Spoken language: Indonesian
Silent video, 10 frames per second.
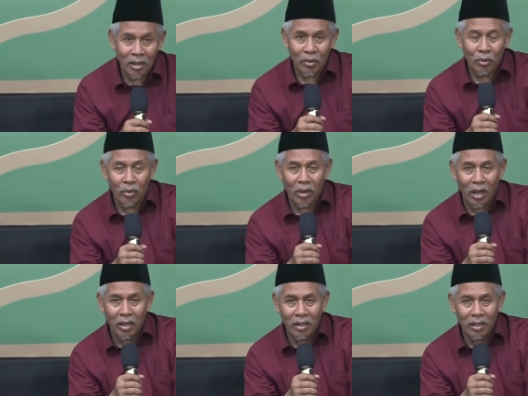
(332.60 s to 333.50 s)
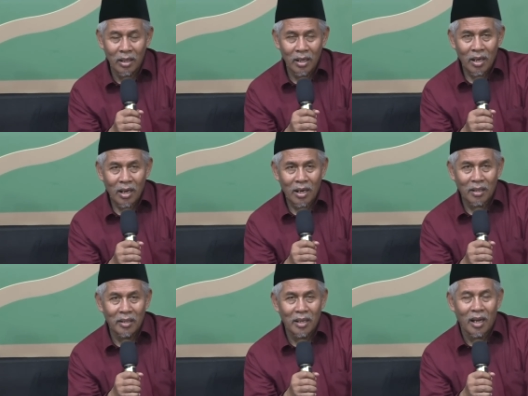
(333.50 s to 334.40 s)
Quran
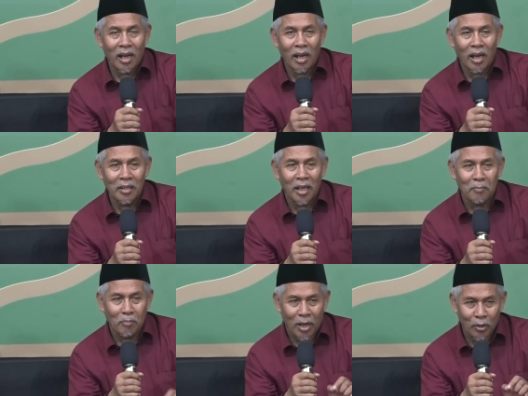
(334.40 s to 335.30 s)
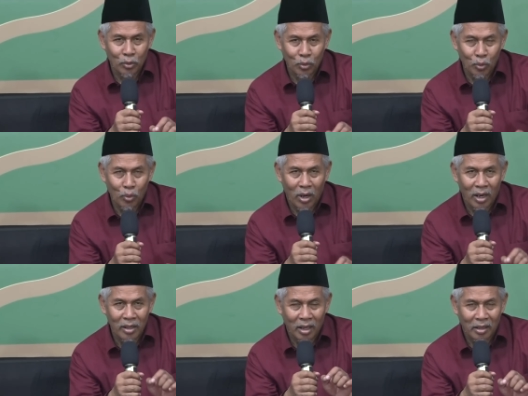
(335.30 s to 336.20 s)
ketika ayat palsu
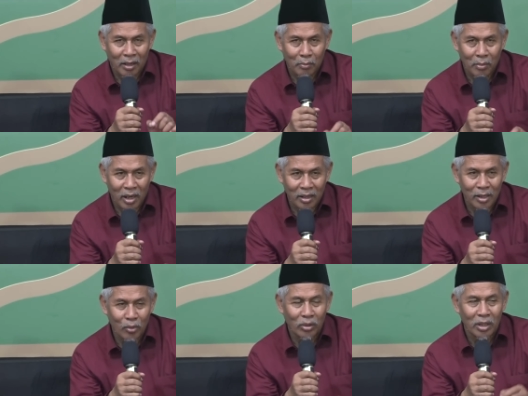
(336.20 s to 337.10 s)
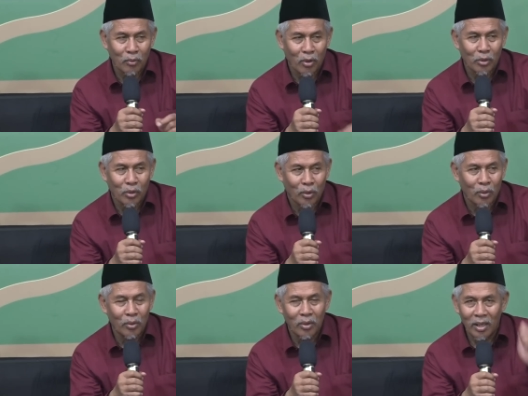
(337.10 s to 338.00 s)
ayat tambah niku diwaca
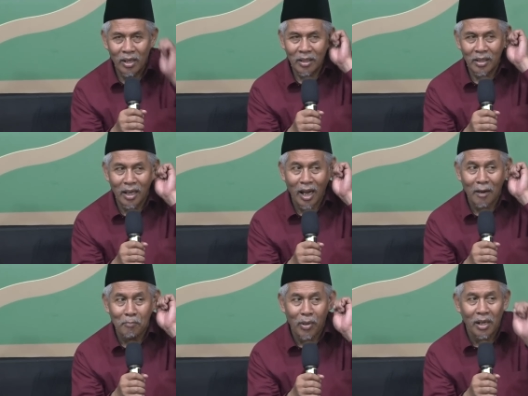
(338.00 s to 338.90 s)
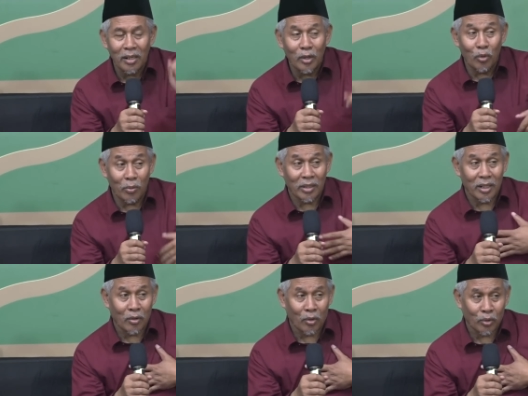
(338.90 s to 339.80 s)
sing apal niku lho
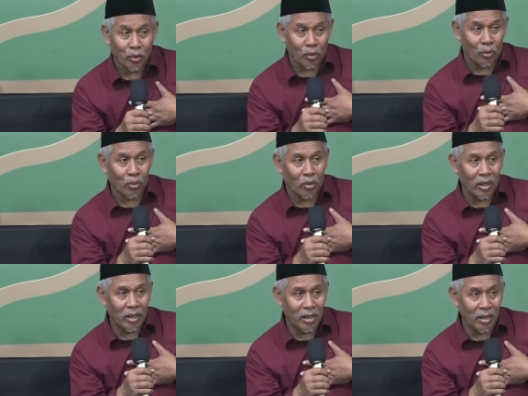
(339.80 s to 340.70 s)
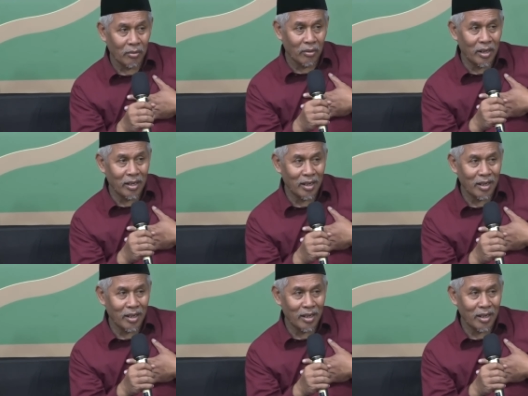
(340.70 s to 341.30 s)
mesti kurang solo kok ini kok ini.